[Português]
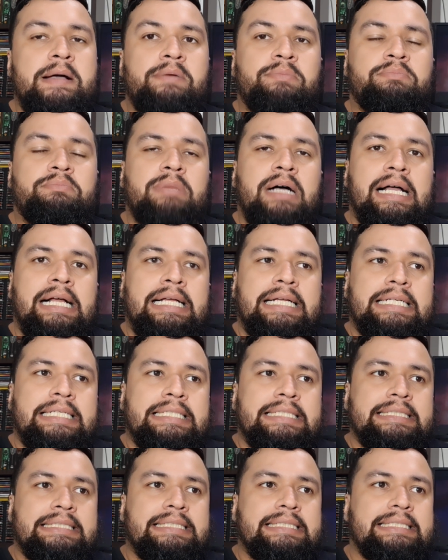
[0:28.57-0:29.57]

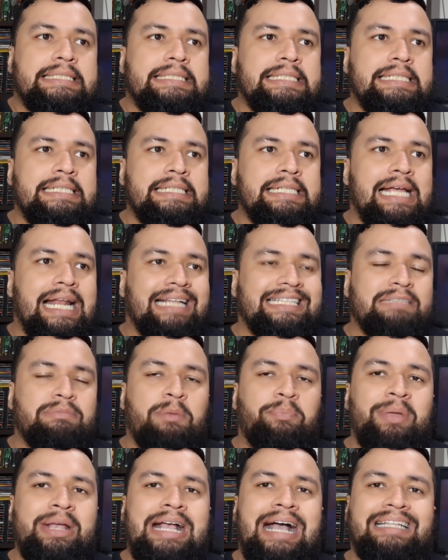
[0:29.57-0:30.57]
Mas, assim, ela tem
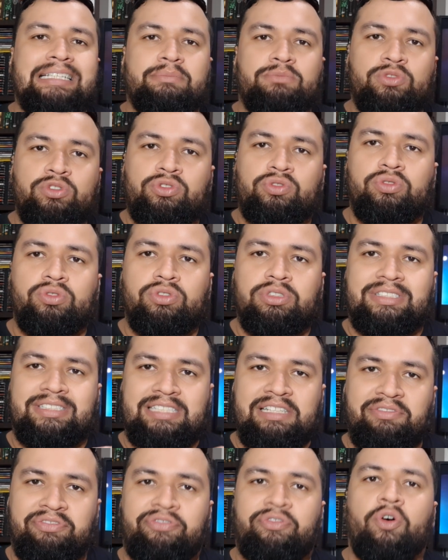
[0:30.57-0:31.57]
uma pegada muito
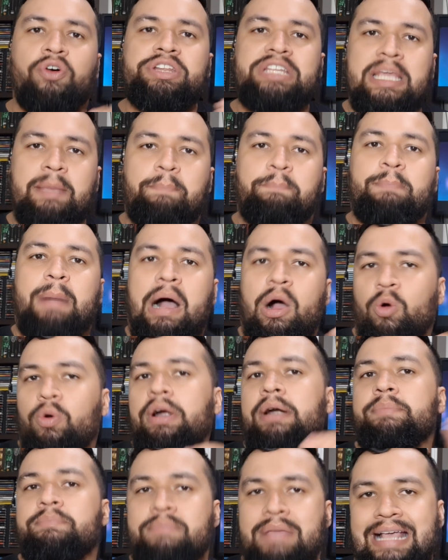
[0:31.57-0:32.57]
symphonic
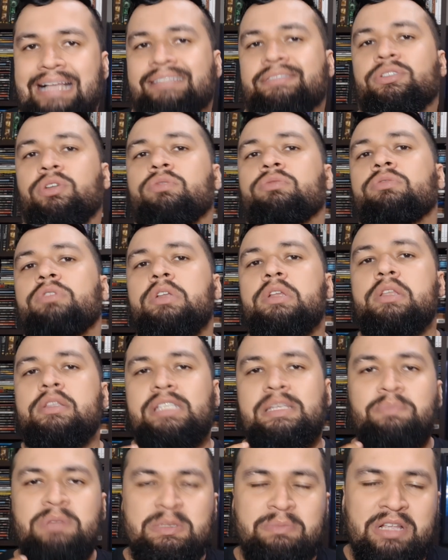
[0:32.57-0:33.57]
power metal.
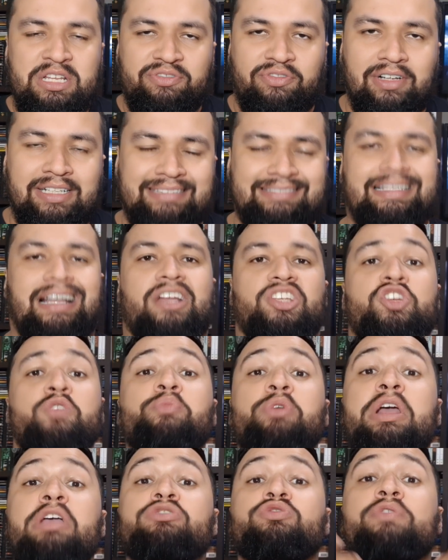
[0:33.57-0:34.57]
Simplesmente fantástica.
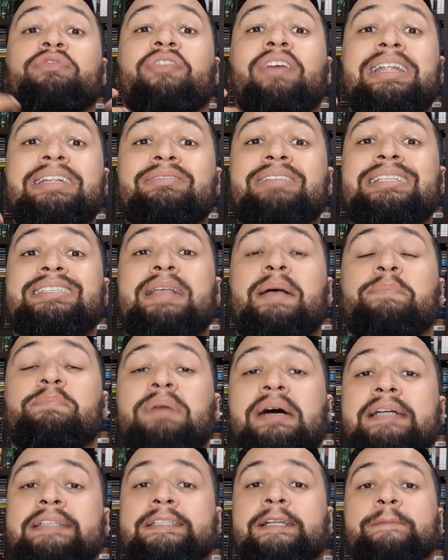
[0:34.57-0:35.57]
Por que eu estou falando dessa
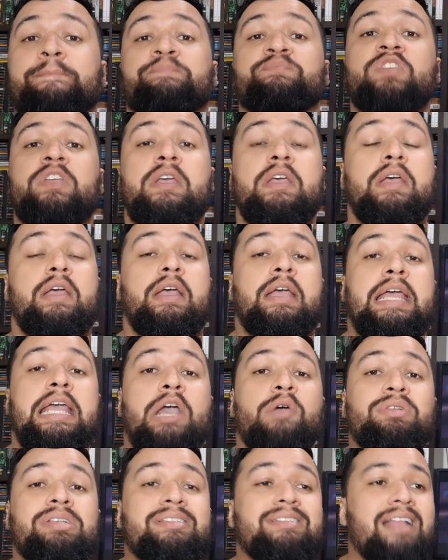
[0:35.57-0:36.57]
banda?
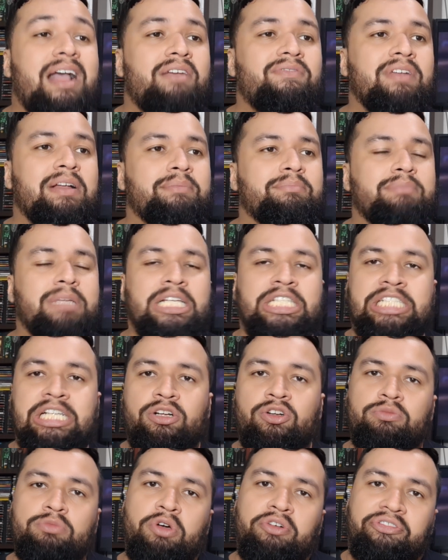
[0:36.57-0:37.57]
Eu estava
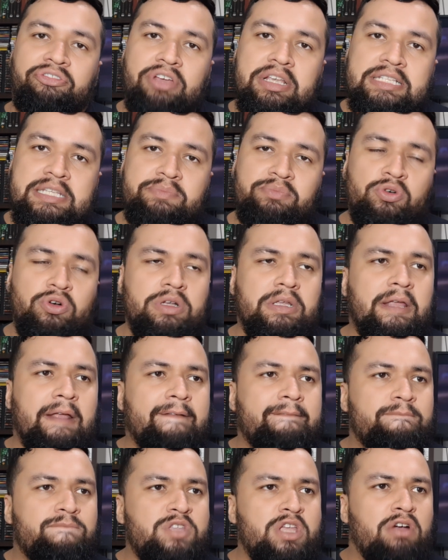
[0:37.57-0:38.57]
mexendo no meu Facebook
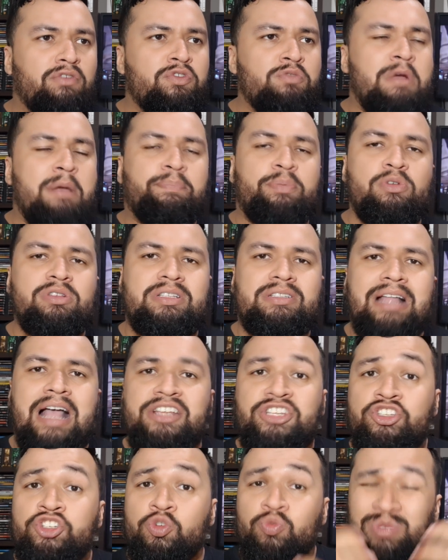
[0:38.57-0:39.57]
e eu vi uma
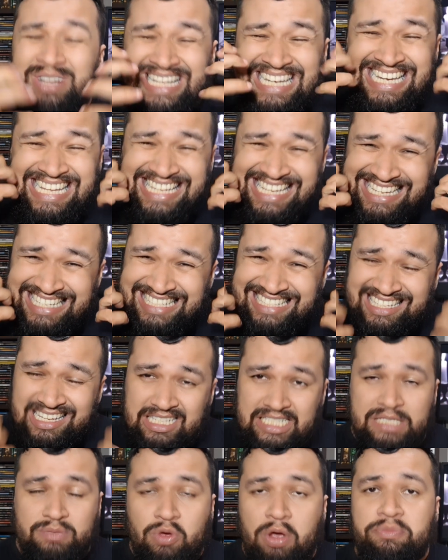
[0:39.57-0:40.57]
postagem de um
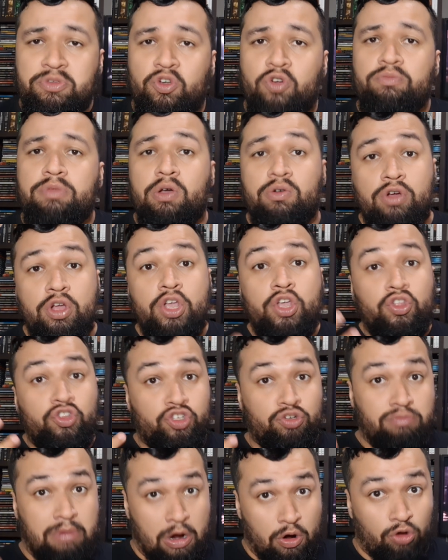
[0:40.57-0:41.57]
grandíssimo amigo meu,
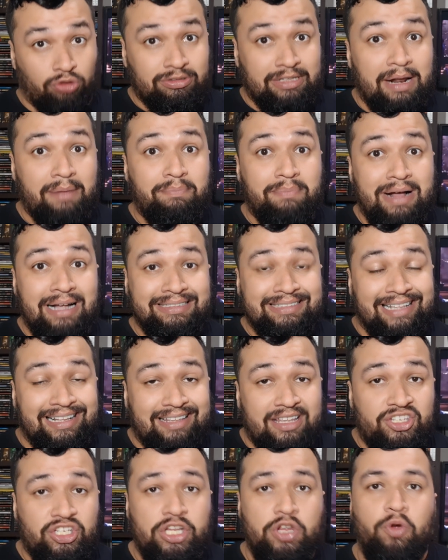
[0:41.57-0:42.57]
de uma outra banda
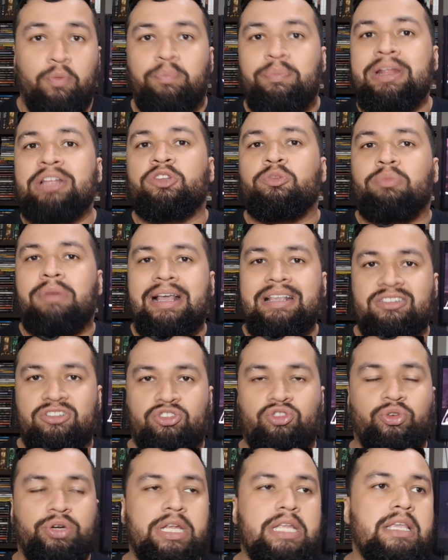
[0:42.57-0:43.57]
daqui de Rio Preto, Mais
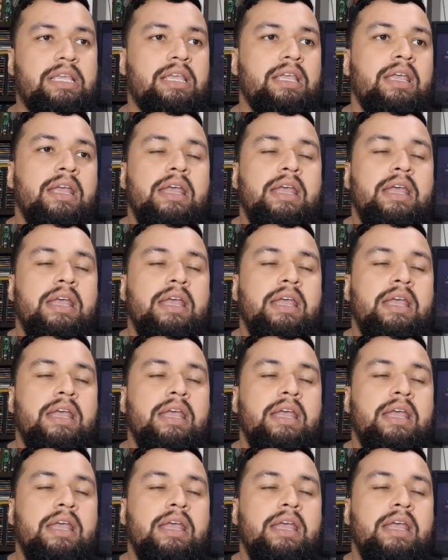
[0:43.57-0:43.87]
Trick,